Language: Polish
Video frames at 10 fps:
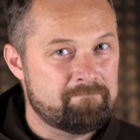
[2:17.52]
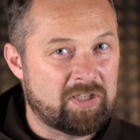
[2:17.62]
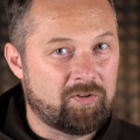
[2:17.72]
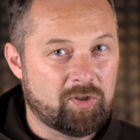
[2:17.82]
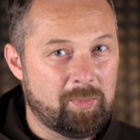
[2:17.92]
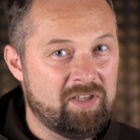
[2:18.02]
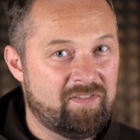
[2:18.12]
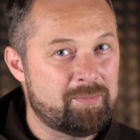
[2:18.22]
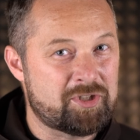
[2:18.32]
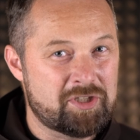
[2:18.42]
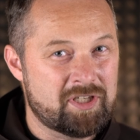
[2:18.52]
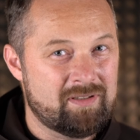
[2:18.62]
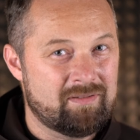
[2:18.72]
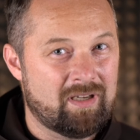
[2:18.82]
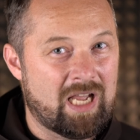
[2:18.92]
Tego sobie i Wam życzę.
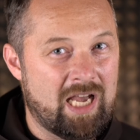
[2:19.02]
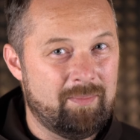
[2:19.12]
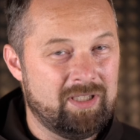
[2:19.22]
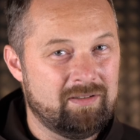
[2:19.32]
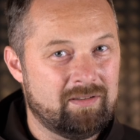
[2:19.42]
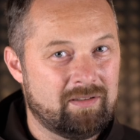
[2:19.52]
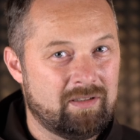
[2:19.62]
Amen.